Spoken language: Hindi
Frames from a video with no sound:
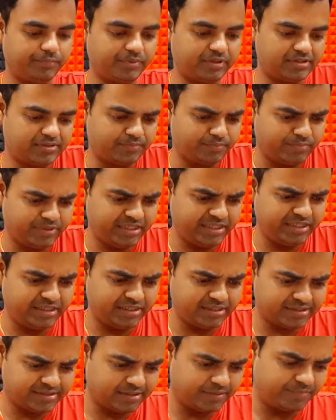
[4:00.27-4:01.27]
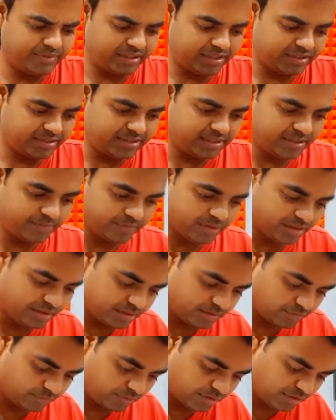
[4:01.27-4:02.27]
पास बढ़िया सा पैकेजिंग में
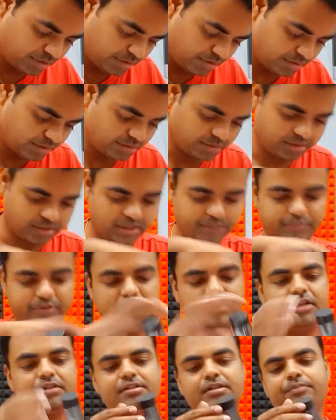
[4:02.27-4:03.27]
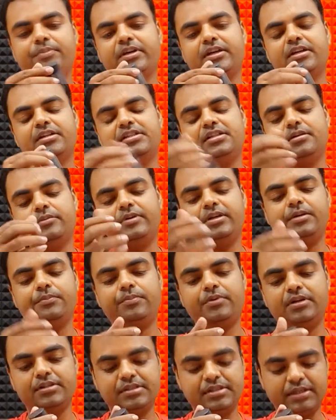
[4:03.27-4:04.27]
खुल जाए ये बढ़िया सा पैकेजिंग हमारे
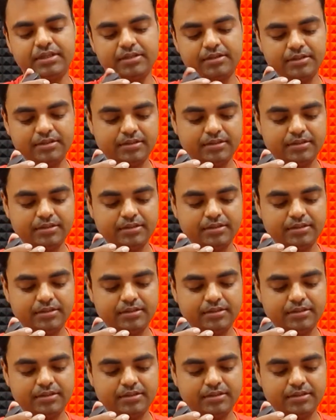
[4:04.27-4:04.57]
पास एक